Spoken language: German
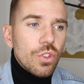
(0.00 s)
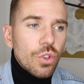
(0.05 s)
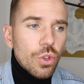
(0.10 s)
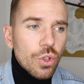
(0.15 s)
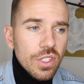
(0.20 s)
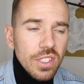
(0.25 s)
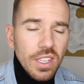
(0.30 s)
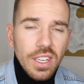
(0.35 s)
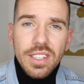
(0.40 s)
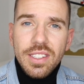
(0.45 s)

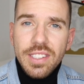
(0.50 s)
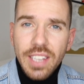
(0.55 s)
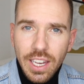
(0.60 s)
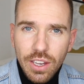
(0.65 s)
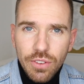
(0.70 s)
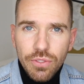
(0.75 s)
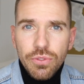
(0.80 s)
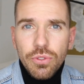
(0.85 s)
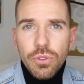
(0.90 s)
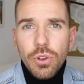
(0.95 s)
größere
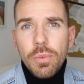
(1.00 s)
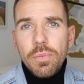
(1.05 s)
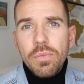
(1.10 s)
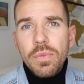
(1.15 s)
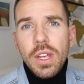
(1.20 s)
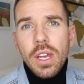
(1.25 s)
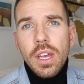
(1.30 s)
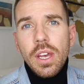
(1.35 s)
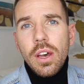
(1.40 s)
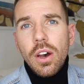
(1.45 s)
Tech-Firmen
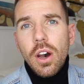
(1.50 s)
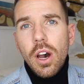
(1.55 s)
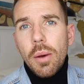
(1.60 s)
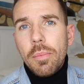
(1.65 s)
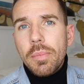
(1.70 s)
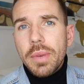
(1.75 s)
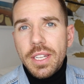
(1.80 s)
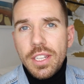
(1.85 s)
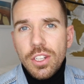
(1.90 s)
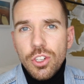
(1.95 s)

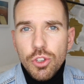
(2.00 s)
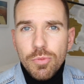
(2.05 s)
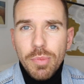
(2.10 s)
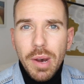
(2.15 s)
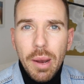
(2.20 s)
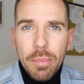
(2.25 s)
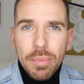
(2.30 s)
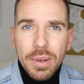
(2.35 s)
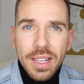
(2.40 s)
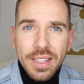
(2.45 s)
ähm, in den
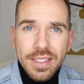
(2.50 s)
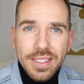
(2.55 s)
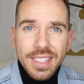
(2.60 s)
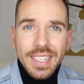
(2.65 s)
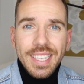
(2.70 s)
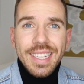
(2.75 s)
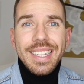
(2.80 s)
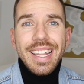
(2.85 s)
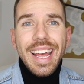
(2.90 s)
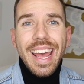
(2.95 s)
Sparplänen
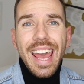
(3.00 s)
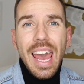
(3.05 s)
drin.